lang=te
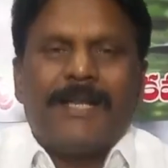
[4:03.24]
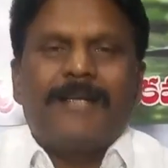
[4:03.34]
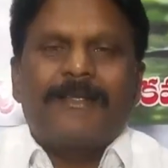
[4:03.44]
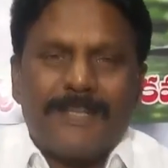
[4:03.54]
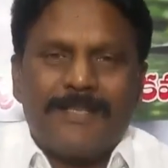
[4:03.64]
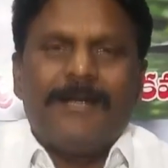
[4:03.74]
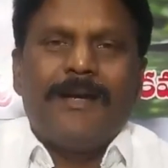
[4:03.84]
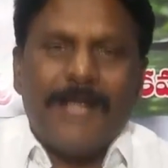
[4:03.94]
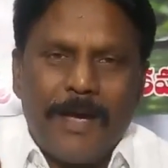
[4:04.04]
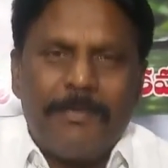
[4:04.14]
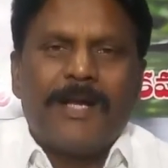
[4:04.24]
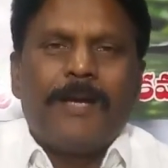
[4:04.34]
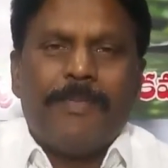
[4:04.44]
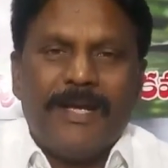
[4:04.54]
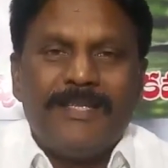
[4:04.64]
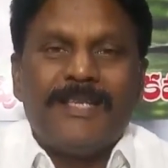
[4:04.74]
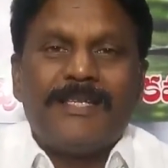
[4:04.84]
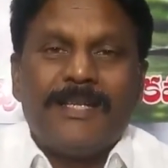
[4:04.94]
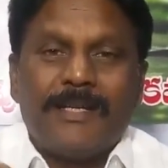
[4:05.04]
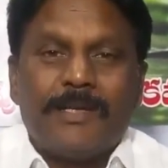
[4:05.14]
కన్స్ట్రక్షన్ లేబర్గా
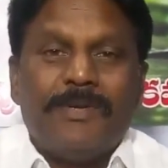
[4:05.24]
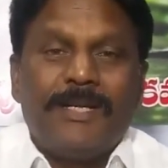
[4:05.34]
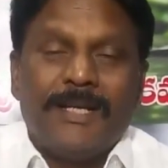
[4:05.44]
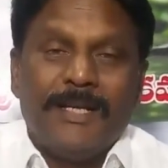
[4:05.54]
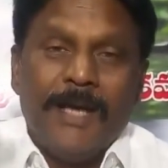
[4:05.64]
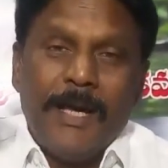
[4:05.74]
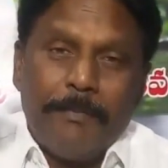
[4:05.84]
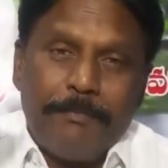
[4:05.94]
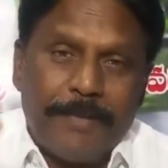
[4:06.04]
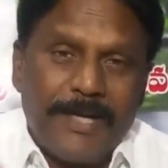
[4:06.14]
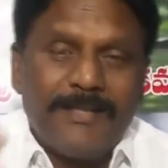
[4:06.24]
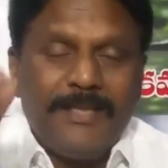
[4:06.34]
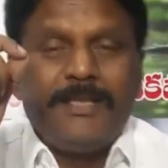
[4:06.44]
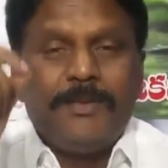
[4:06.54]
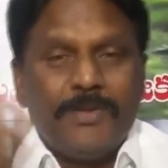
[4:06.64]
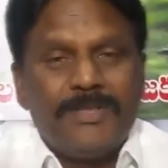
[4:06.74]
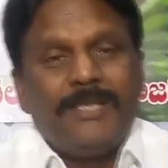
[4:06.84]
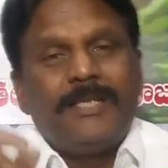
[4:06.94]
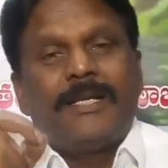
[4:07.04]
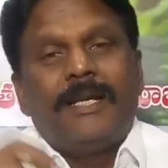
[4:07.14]
పనిచేసేటటువంటి పరిస్థితి
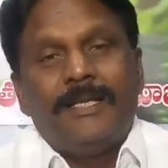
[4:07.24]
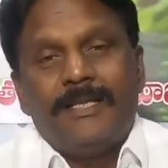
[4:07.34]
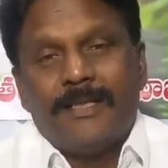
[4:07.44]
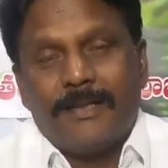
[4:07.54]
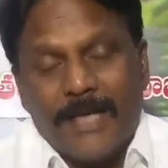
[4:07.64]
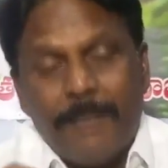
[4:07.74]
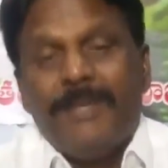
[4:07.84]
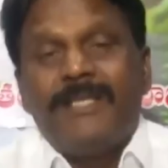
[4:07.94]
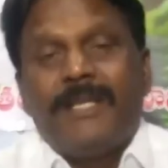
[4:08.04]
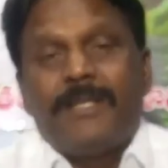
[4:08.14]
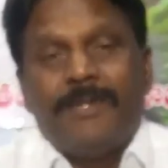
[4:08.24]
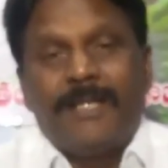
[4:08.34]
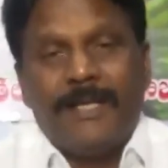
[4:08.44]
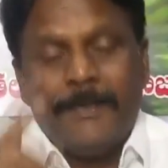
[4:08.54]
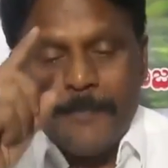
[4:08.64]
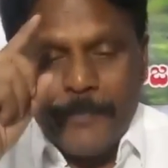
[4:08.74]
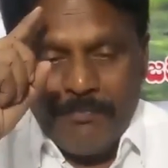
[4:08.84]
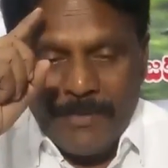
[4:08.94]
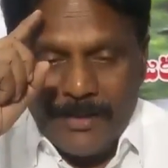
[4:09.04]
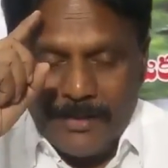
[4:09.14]
దుస్థితి కలిగించే కల్పించినటువంటి
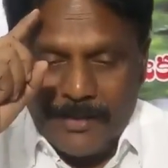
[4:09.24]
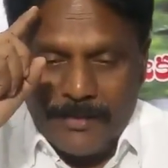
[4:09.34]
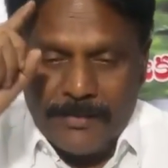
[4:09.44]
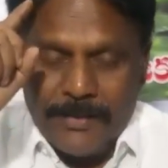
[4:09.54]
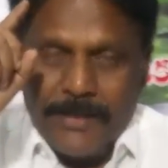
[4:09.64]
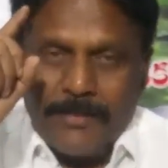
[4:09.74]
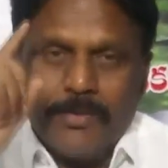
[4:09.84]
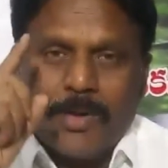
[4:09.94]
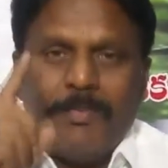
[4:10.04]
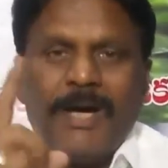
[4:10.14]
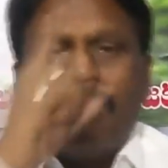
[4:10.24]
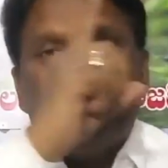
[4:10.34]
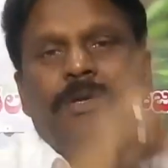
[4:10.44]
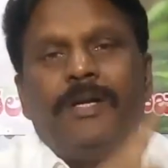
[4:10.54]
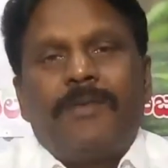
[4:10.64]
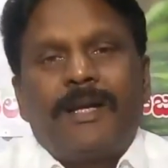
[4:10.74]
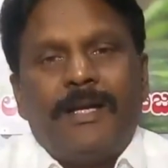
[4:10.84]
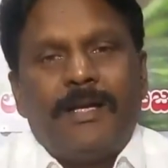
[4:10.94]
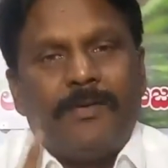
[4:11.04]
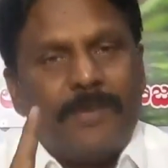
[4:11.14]
దుర్మార్గుడు
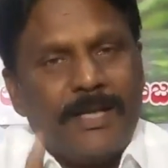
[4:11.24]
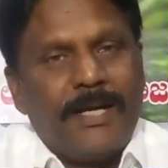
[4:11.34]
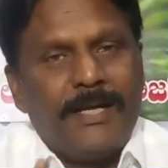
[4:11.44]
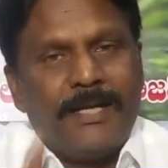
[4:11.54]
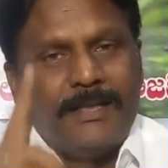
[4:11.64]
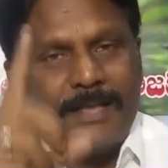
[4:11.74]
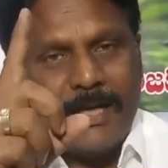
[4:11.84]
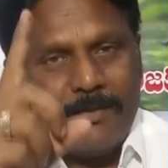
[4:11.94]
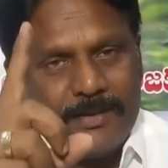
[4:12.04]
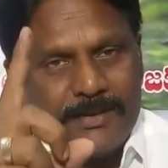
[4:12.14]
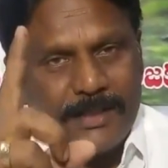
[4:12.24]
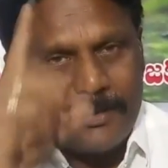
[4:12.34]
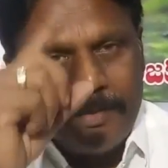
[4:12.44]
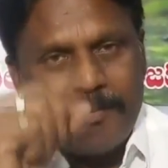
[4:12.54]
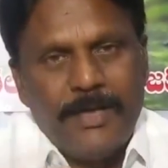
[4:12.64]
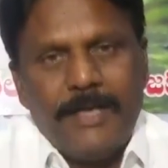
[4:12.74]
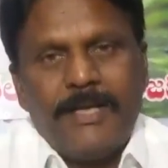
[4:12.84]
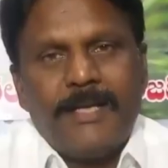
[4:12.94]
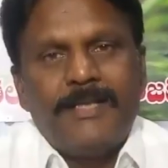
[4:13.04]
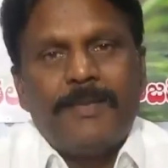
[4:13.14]
ఎవరైనా ఉన్నారంటే అది కేవలం చంద్రబాబు నాయుడు
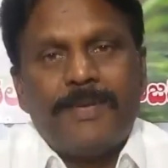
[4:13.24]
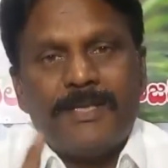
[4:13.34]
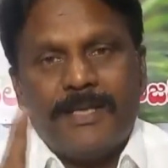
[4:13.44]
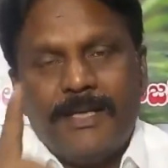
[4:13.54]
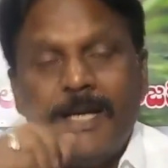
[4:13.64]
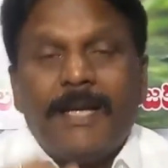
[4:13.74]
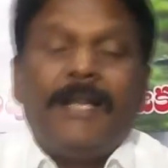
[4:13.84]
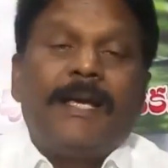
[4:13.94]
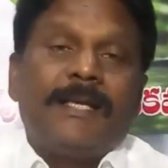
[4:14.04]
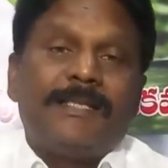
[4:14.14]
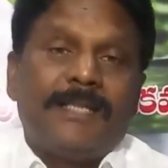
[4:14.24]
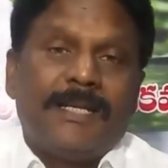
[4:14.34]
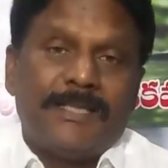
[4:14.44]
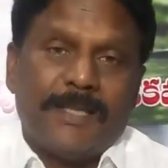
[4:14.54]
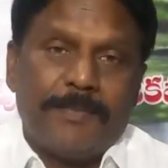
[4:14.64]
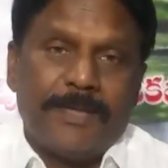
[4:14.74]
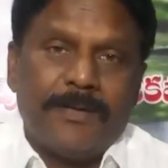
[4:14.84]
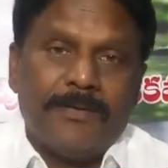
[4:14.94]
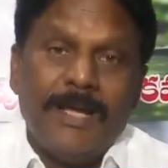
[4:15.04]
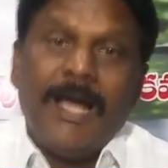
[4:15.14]
గారు అని చెప్పేసి నేను ఖచ్చితంగా
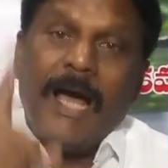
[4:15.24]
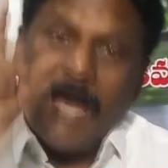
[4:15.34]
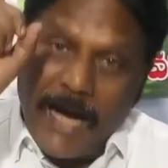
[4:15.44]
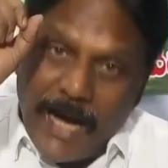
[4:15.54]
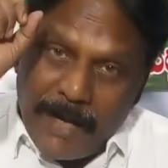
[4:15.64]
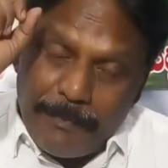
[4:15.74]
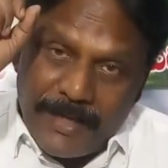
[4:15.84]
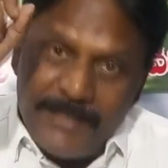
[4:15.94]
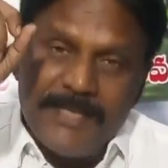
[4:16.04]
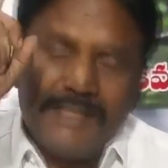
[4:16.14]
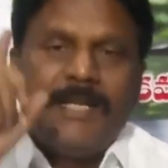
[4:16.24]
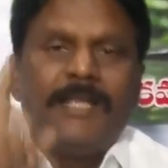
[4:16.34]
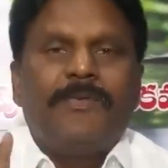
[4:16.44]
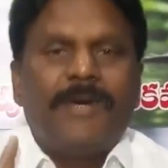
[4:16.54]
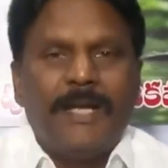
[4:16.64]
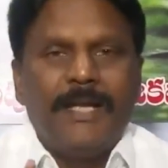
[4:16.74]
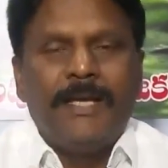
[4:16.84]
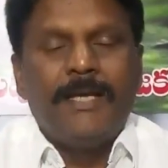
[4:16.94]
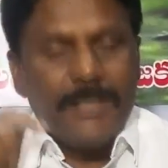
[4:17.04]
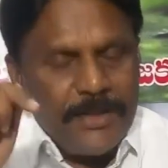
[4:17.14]
చెప్పగలను ఆ పని చేసినందువల్లే
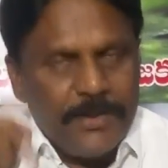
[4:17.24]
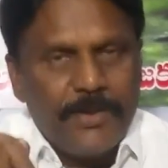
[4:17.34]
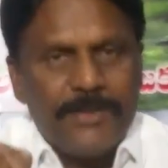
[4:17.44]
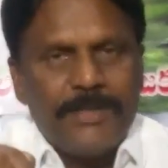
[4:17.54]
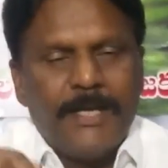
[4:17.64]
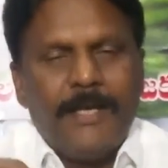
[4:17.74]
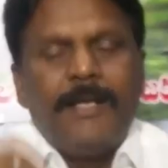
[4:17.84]
ఈ రోజున